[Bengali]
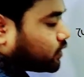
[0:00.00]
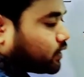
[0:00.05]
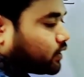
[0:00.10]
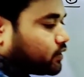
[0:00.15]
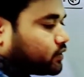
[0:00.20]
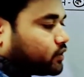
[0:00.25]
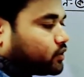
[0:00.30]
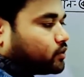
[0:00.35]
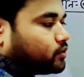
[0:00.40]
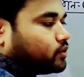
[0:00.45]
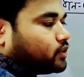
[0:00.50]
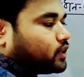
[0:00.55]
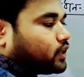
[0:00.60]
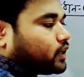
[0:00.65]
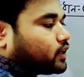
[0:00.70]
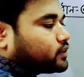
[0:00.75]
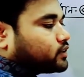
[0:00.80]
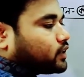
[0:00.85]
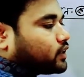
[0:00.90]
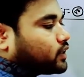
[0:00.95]
ঠিক আছে
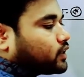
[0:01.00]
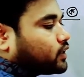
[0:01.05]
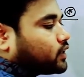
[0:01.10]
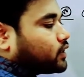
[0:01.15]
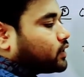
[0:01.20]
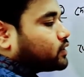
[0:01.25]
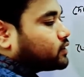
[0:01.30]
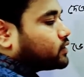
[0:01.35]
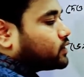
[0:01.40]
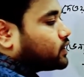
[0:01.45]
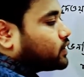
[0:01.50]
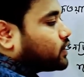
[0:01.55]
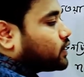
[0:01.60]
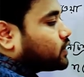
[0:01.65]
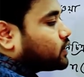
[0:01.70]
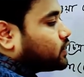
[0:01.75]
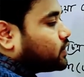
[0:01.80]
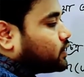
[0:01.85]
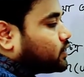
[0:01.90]
দুইটা এক্স আর এখানে সিঙ্গেল